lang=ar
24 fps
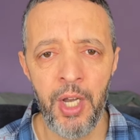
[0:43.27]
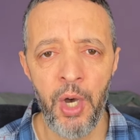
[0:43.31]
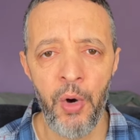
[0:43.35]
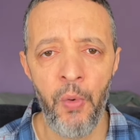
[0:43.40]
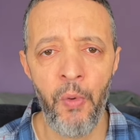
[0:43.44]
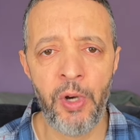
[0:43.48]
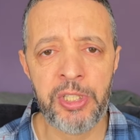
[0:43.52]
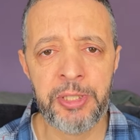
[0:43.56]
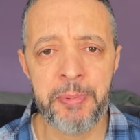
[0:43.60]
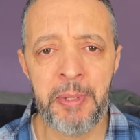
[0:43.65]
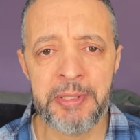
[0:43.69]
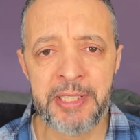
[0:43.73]

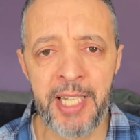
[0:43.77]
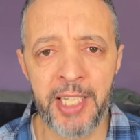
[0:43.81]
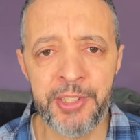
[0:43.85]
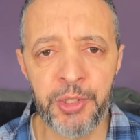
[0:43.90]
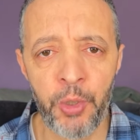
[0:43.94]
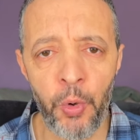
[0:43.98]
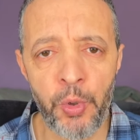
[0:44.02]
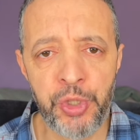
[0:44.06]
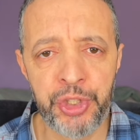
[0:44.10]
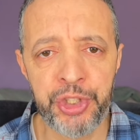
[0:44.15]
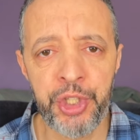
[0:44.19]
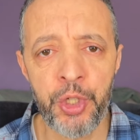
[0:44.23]
واش ما
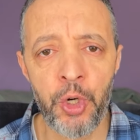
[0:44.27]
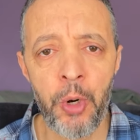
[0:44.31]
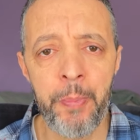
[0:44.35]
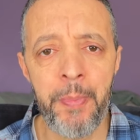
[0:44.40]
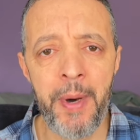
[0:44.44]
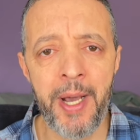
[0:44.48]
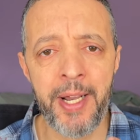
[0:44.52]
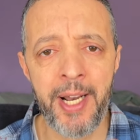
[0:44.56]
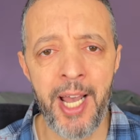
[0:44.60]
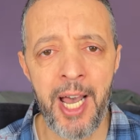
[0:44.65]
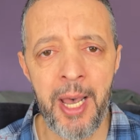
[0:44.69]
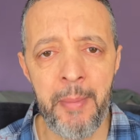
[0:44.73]
تقدروش ديروا
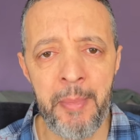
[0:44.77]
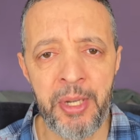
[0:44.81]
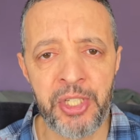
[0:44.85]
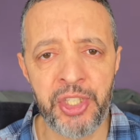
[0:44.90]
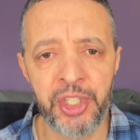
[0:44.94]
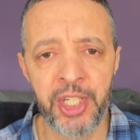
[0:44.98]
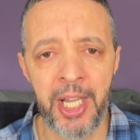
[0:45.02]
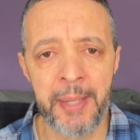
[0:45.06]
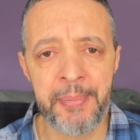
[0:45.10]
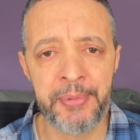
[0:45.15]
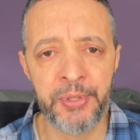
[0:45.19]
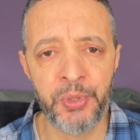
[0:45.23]
برامج
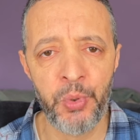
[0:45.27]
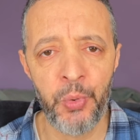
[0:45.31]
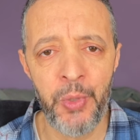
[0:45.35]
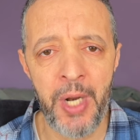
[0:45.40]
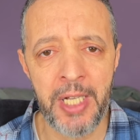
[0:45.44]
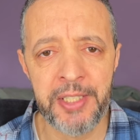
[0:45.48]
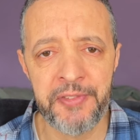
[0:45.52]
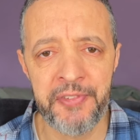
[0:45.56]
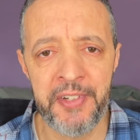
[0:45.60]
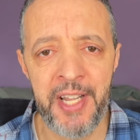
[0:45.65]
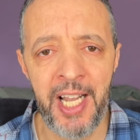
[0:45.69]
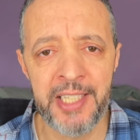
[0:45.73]

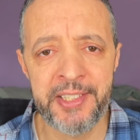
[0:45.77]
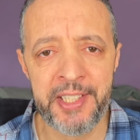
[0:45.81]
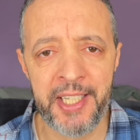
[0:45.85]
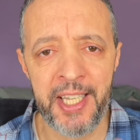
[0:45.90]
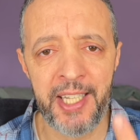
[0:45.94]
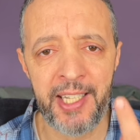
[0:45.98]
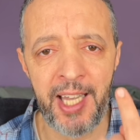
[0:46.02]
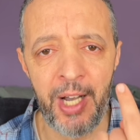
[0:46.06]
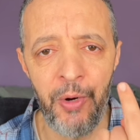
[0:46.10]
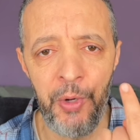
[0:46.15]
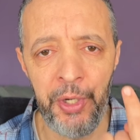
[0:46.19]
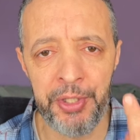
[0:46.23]
كبسولات فيها
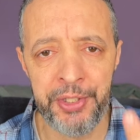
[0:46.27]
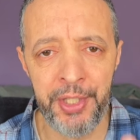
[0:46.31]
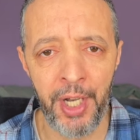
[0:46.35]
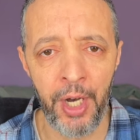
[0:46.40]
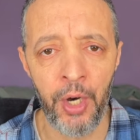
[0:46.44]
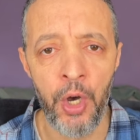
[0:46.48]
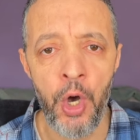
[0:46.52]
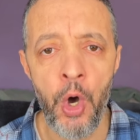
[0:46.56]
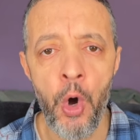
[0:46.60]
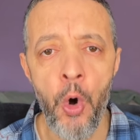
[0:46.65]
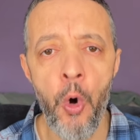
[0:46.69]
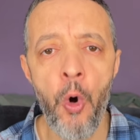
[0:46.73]
دقيقه واحده
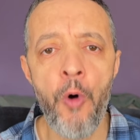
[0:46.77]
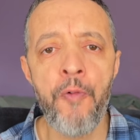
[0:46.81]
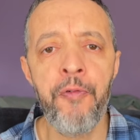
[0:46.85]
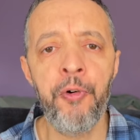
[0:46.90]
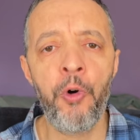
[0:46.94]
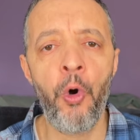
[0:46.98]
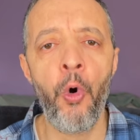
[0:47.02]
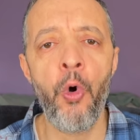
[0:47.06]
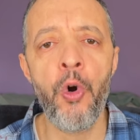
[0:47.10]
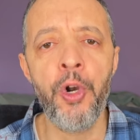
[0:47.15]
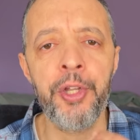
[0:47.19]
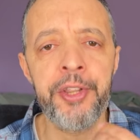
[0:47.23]
وفي
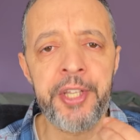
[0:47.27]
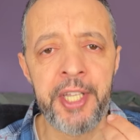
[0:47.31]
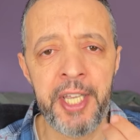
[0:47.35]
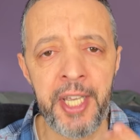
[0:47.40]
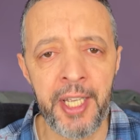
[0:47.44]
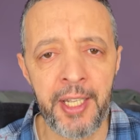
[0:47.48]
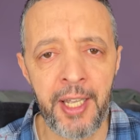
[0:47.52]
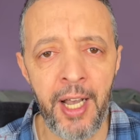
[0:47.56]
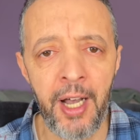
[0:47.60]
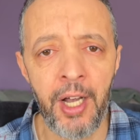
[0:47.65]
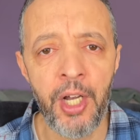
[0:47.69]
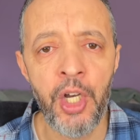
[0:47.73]
كل
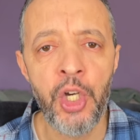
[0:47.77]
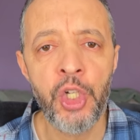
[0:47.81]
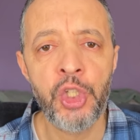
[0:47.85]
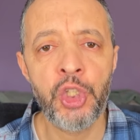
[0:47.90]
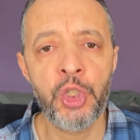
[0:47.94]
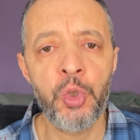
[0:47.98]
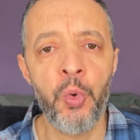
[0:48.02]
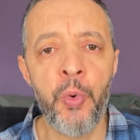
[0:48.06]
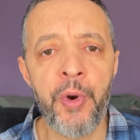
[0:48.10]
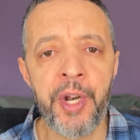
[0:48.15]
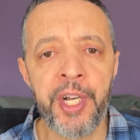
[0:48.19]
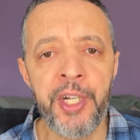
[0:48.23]
دقيقه
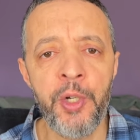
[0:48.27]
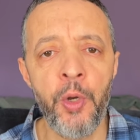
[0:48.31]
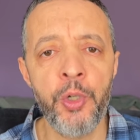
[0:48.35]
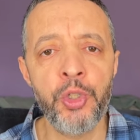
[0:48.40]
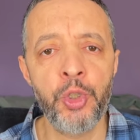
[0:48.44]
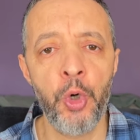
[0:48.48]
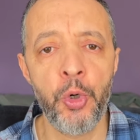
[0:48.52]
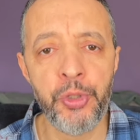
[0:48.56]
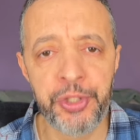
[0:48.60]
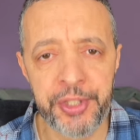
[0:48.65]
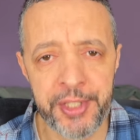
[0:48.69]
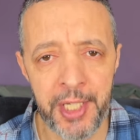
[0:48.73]
تورينا
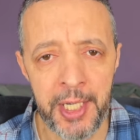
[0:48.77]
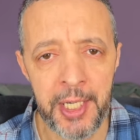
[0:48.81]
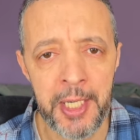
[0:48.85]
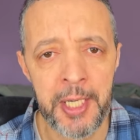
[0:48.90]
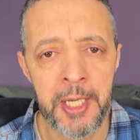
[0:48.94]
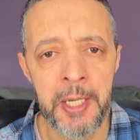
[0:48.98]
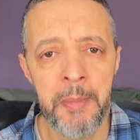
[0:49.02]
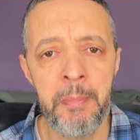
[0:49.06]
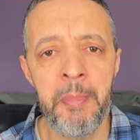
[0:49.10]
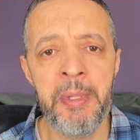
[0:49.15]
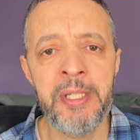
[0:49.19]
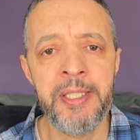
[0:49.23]
جزء
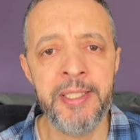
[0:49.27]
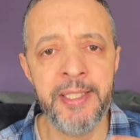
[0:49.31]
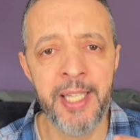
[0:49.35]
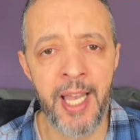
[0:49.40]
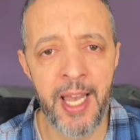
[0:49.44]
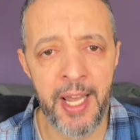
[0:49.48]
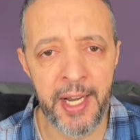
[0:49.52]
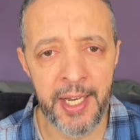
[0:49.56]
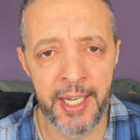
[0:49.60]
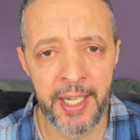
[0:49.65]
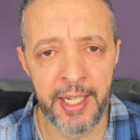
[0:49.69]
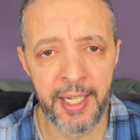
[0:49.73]
من
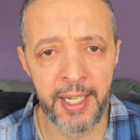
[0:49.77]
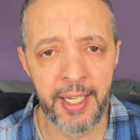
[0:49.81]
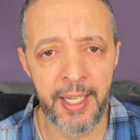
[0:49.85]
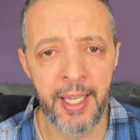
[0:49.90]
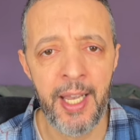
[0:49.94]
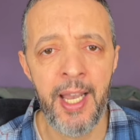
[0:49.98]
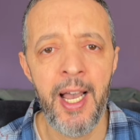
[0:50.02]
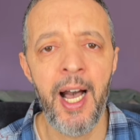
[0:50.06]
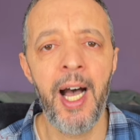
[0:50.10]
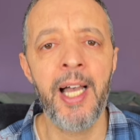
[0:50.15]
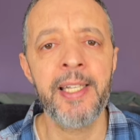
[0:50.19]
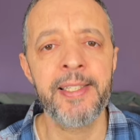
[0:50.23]
تاريخ
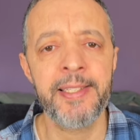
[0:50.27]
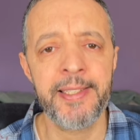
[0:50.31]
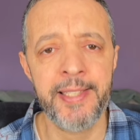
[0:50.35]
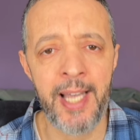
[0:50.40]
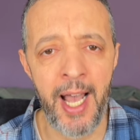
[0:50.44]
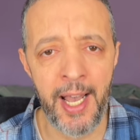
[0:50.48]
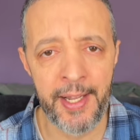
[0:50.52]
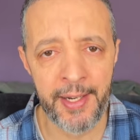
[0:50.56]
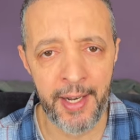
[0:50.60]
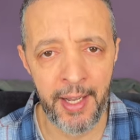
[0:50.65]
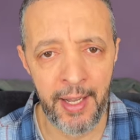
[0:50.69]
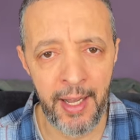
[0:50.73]

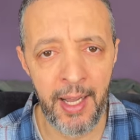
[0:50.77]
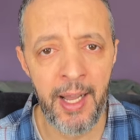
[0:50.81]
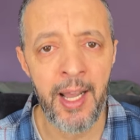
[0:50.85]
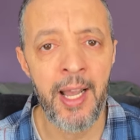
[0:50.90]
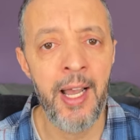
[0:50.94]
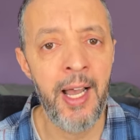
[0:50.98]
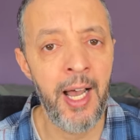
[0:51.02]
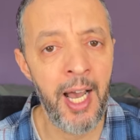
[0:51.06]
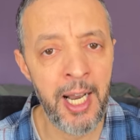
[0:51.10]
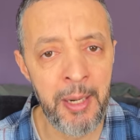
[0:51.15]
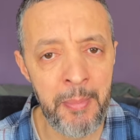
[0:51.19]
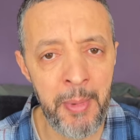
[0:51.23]
الصحراء
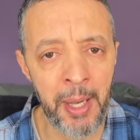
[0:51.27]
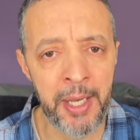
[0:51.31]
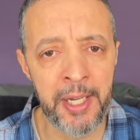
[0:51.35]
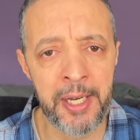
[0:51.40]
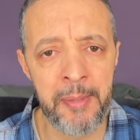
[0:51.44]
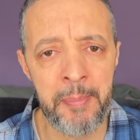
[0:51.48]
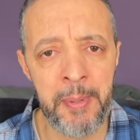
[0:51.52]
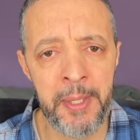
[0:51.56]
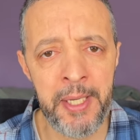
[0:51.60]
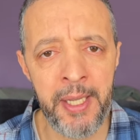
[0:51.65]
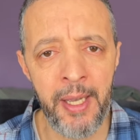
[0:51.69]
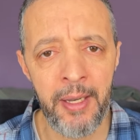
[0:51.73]

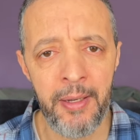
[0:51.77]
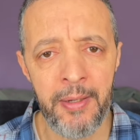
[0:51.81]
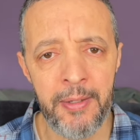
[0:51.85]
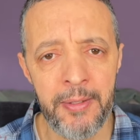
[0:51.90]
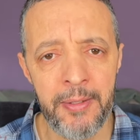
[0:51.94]
المغربيه